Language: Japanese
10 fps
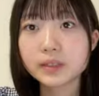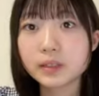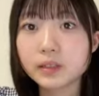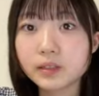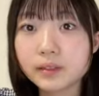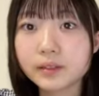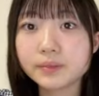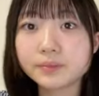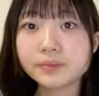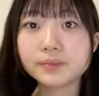だから
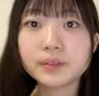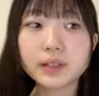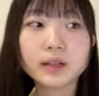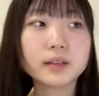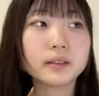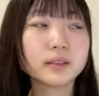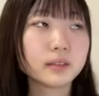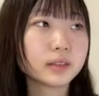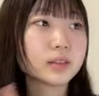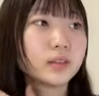なんか
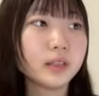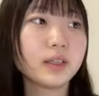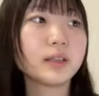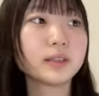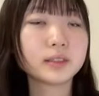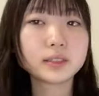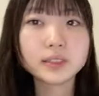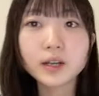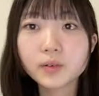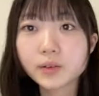すごいちっ
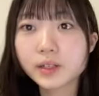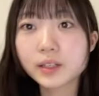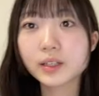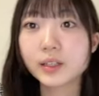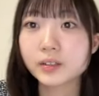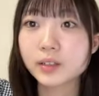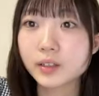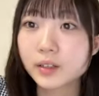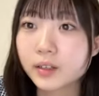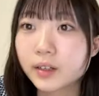ちゃい頃から仲良かっ
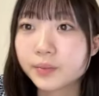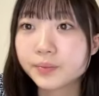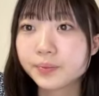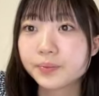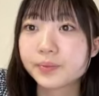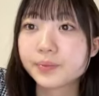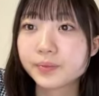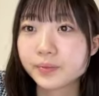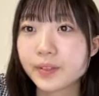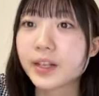たからっ
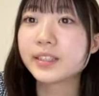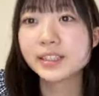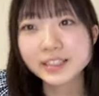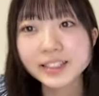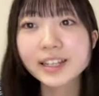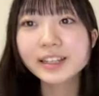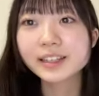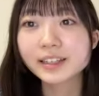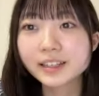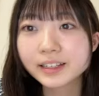て感じですね
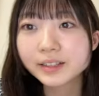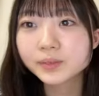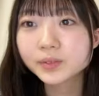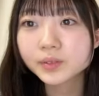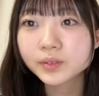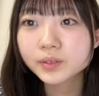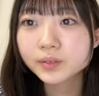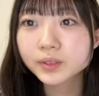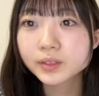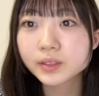多分高校の
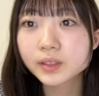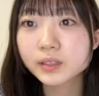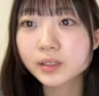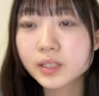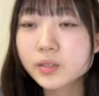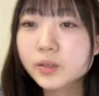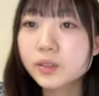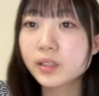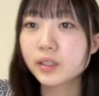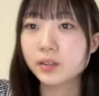友達より長いですけどえそう
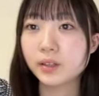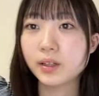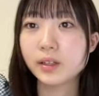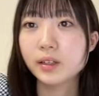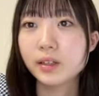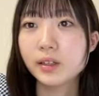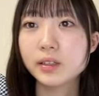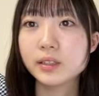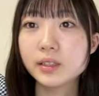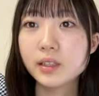なんだよね
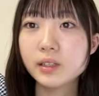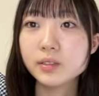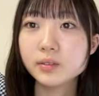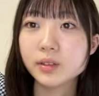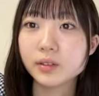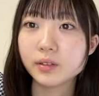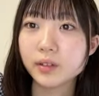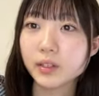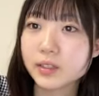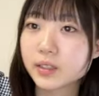絶対にそうなんだよ
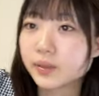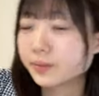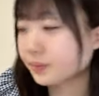だってさ、